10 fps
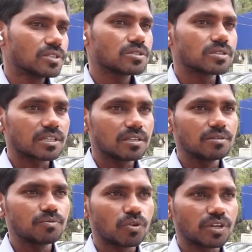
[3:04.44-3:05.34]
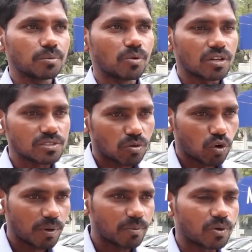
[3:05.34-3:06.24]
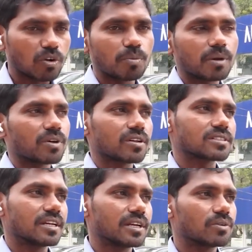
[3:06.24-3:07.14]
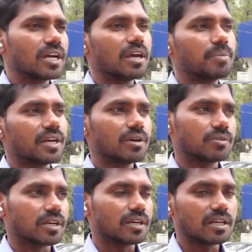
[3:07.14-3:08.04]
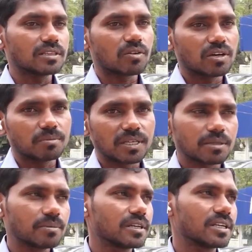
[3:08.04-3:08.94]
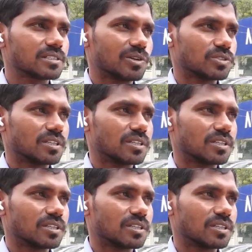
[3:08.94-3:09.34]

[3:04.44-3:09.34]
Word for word: సో థర్టీన్ ఫోర్టీన్ మోడల్స్ లోపల లోపల మోడల్స్ అన్ని కూడా ఏపీ అని ఉంటాయి దాని తర్వాత మాత్రమే టీఎస్ అని